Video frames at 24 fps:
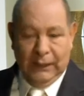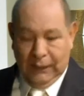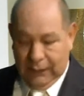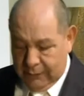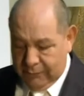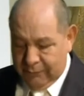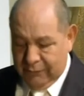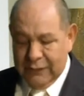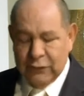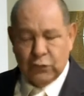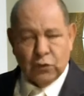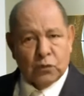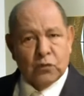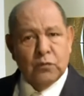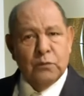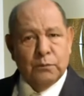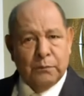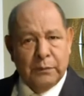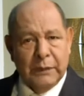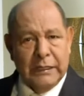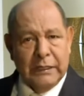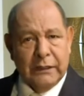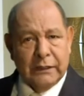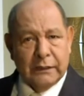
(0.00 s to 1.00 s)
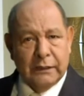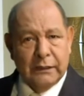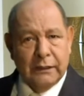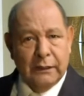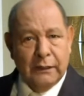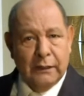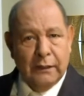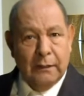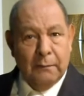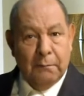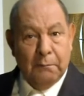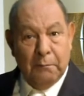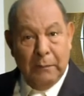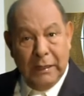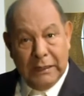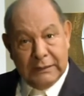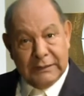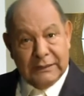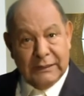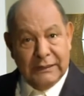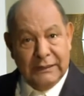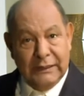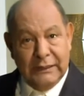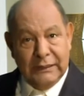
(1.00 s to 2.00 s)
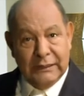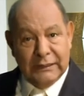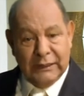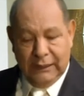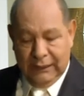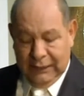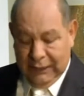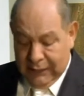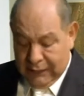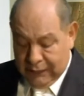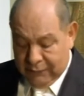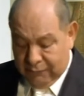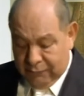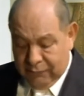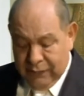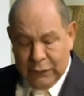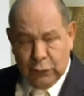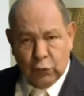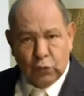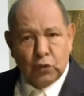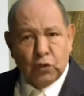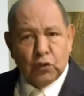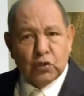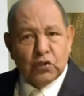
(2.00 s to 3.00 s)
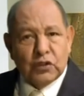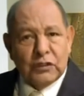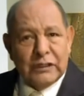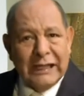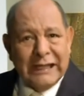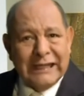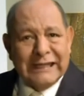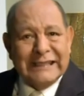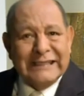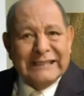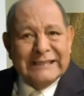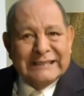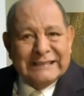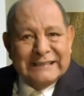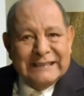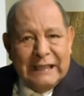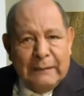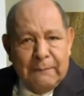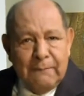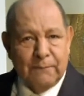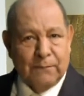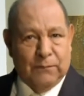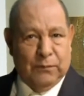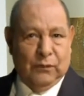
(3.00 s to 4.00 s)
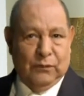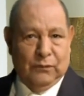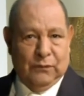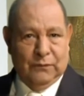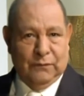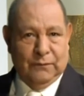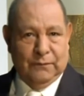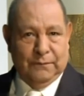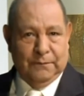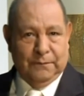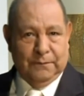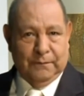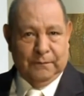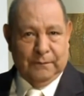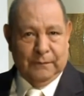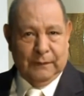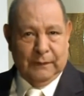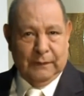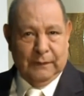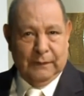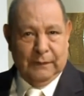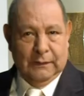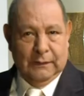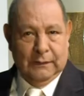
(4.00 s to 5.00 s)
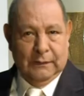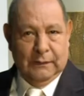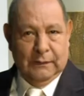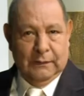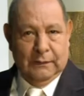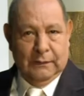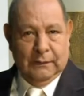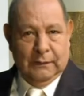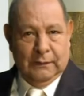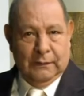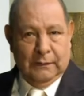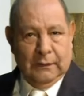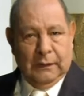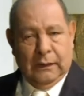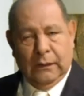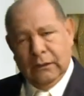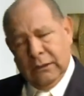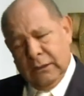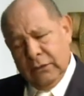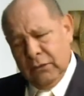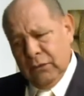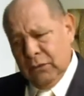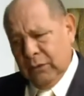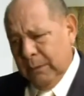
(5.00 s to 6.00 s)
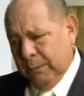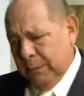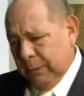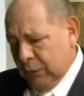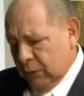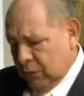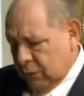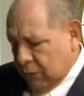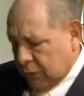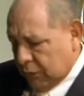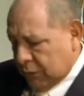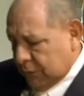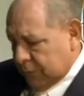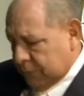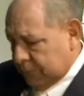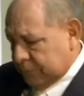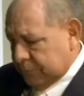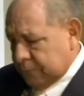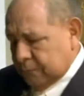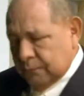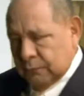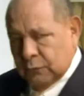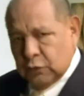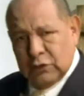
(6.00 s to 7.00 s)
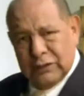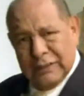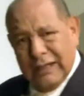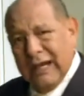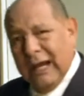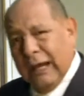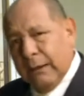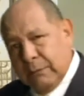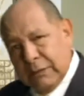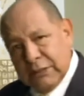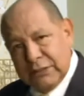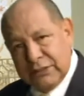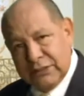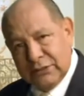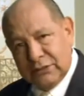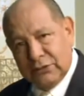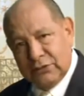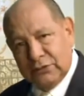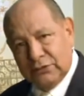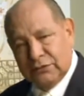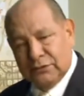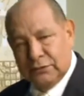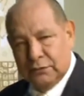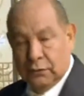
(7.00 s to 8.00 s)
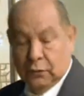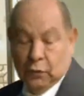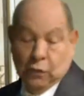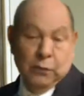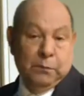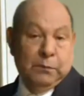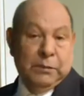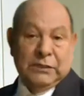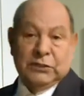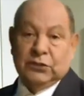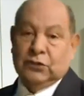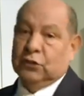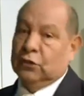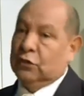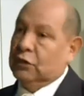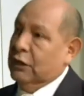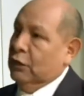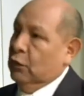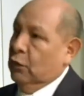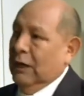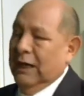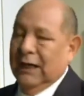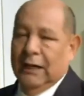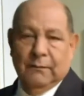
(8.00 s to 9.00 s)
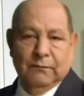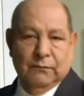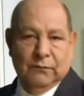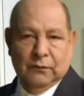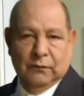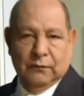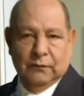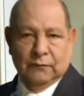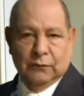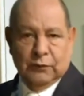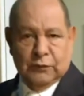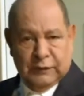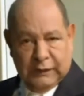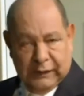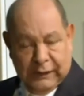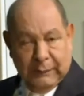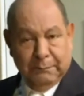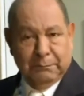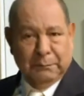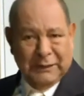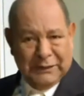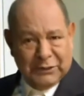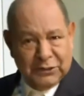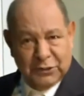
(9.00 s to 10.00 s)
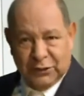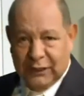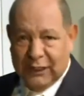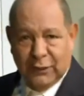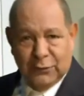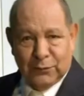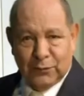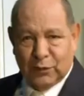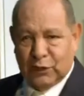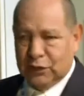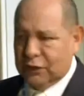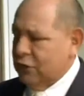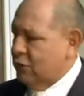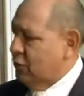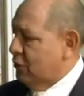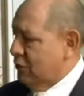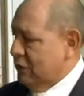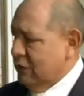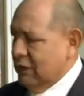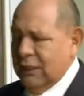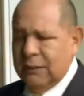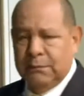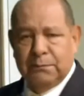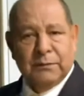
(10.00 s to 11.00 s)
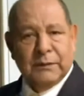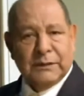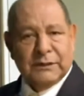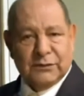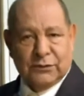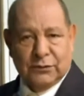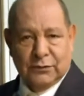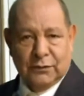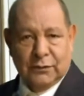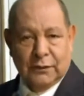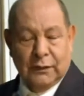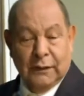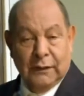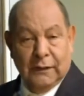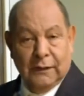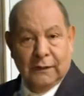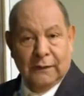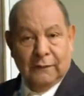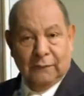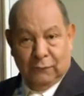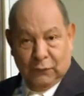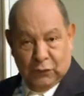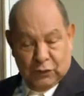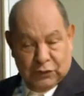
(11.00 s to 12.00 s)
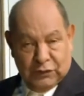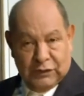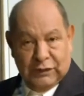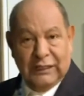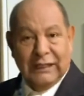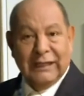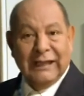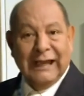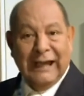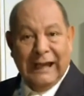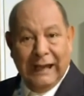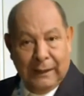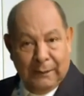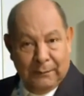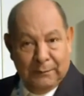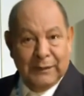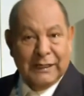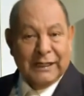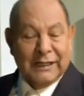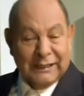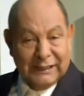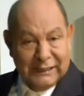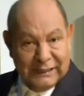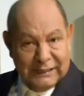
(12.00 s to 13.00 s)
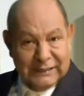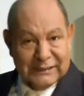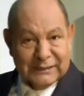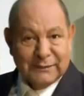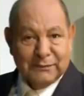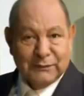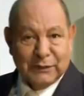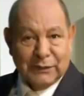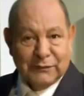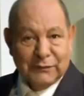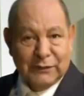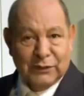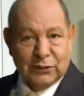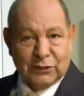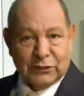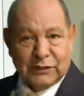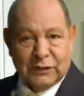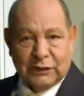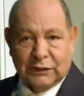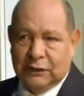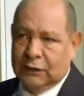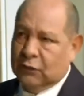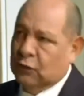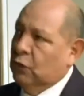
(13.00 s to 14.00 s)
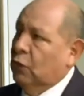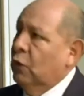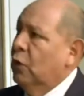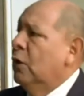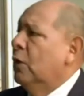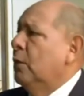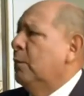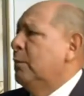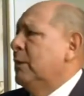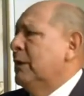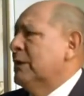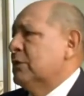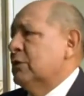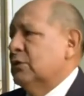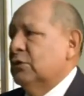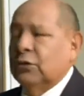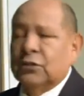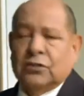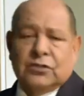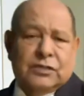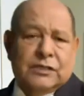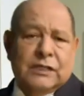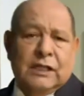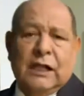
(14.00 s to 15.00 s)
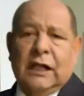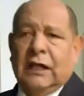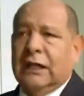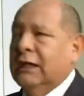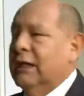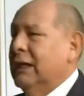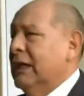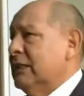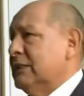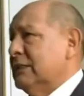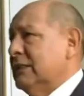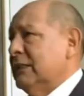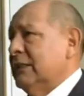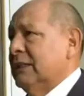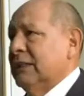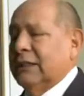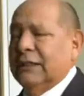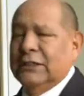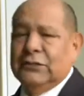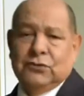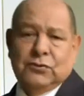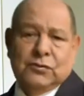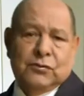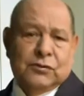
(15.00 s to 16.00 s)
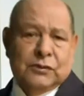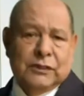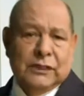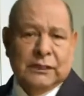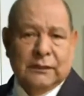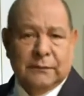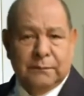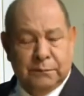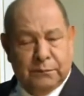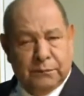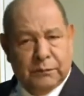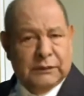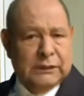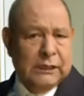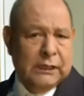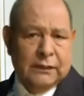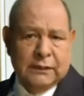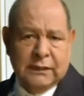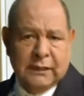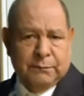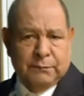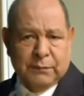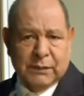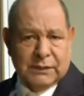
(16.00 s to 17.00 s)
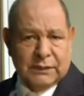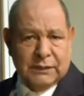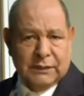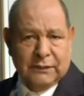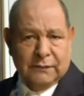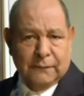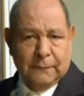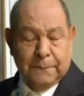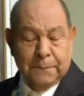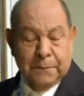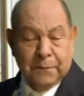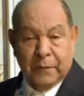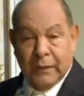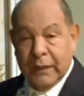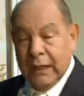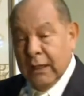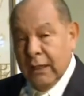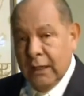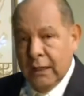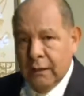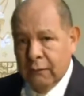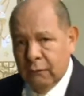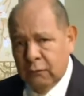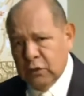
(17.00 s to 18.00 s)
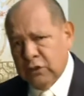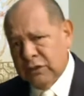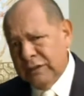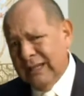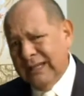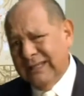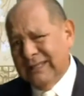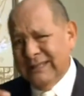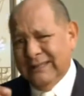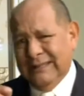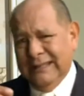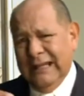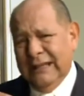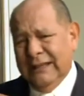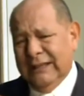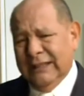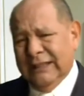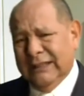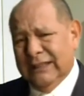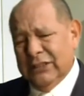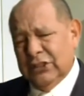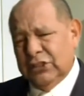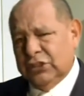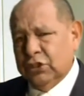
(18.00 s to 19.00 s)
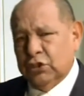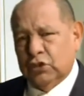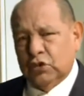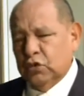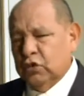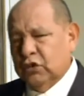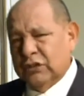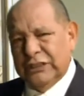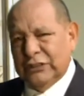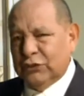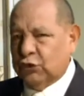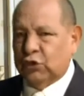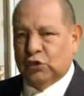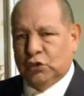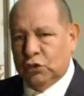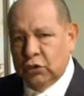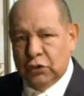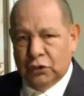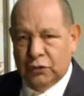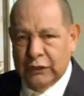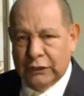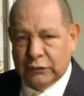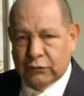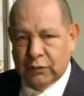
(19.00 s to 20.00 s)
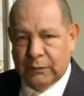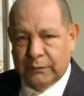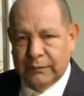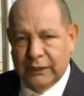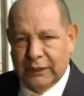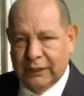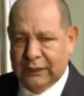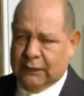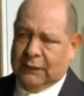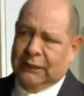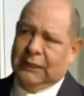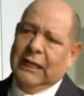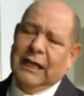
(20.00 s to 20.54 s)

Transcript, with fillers: ele veio cumprir. Mais ainda, ele veio nos dar exemplo. Agora eu te pergunto: você ama Jesus? Oh, pastor, eu amo. Você é apaixonado por Cristo? Sim, pastor. Você ama a graça maravilhosa de Cristo? Oh, pastor, sem a graça de Cristo eu estaria, perdido. Você aceita que Jesus é tudo na tua vida?